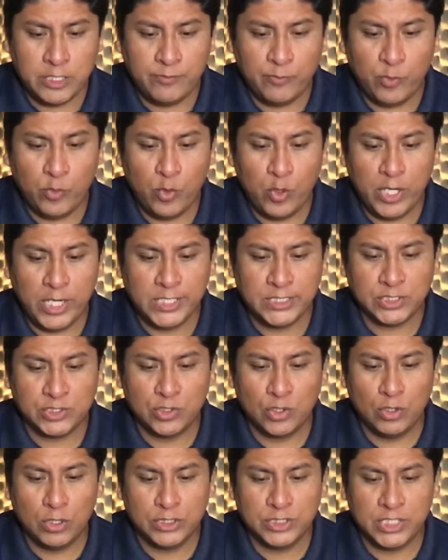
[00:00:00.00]

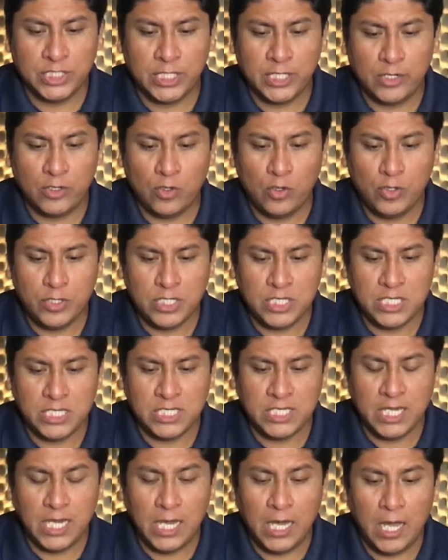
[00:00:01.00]
puestos de
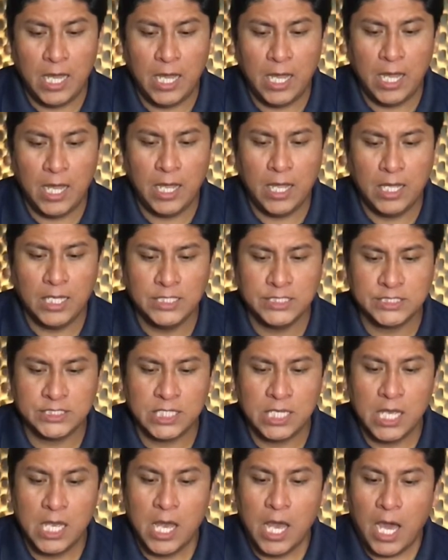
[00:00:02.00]
rodillas,
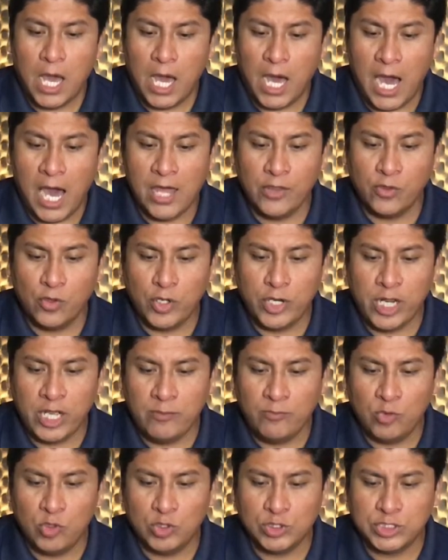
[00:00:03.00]

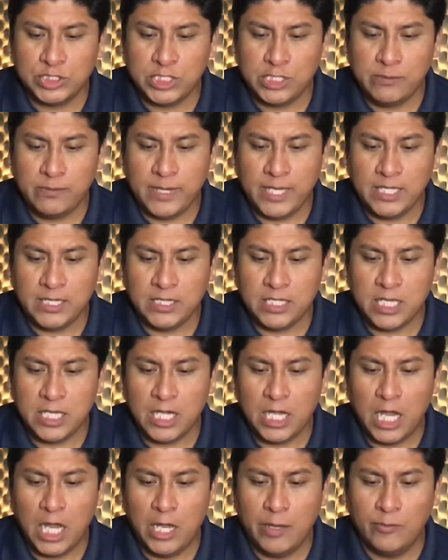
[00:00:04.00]
adoremos y
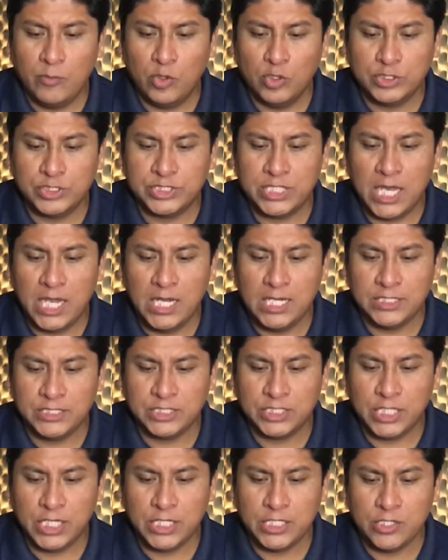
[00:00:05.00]
bendigamos al
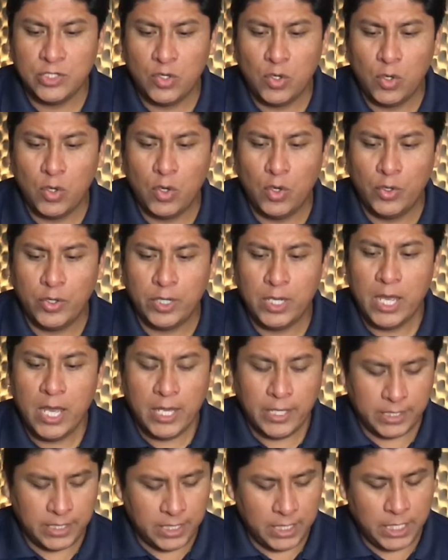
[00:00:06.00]
Señor
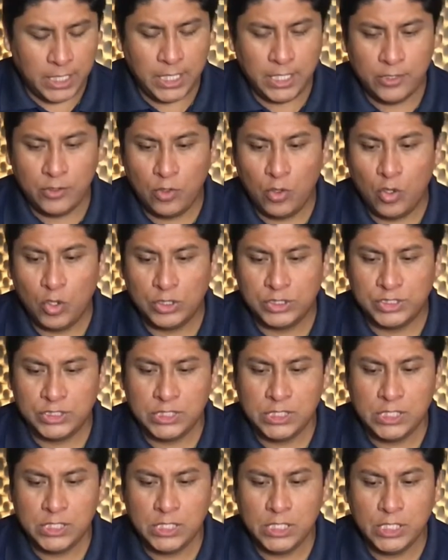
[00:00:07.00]
que nos
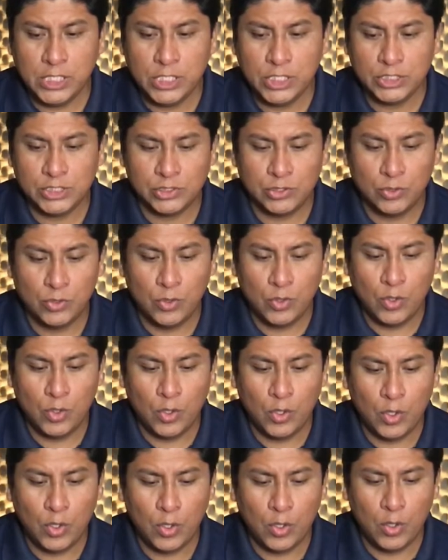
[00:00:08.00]

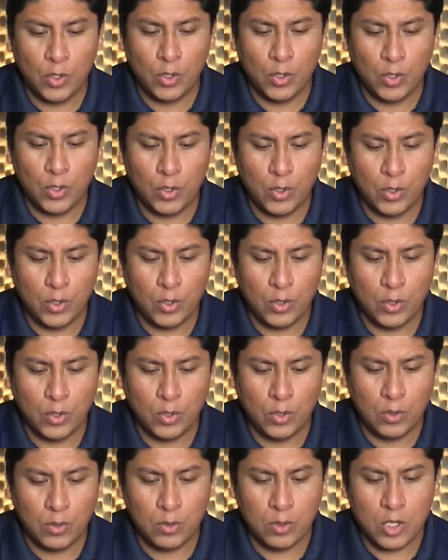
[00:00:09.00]

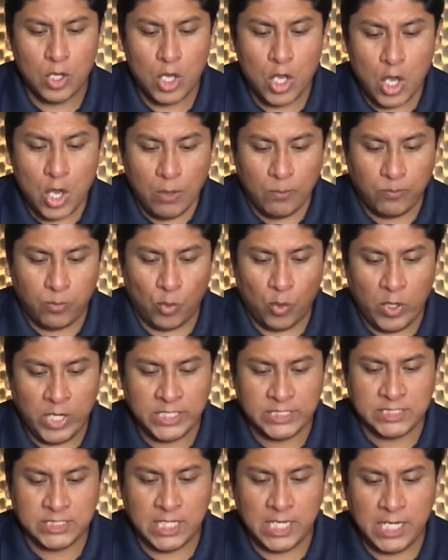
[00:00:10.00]
hizo,
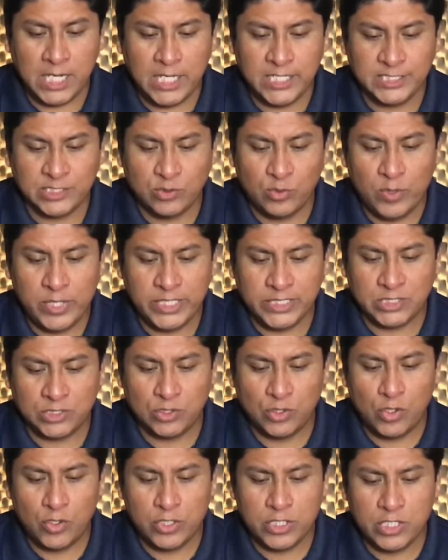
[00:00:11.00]
pues Él es
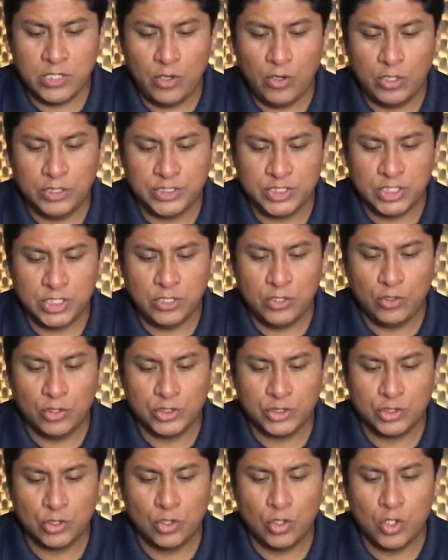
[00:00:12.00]
nuestro Dios y
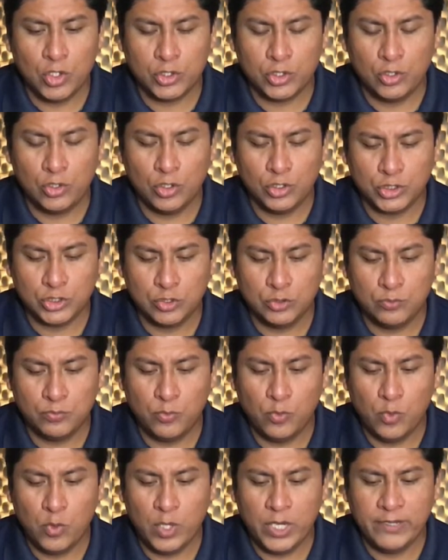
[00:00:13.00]
nosotros su
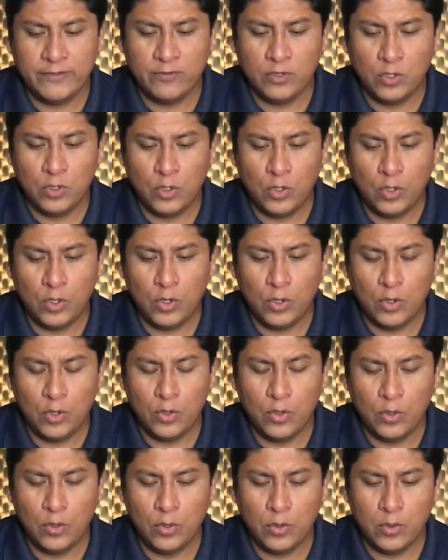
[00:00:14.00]

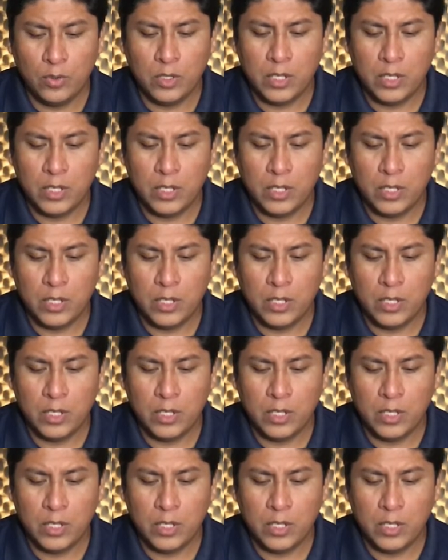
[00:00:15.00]
pueblo,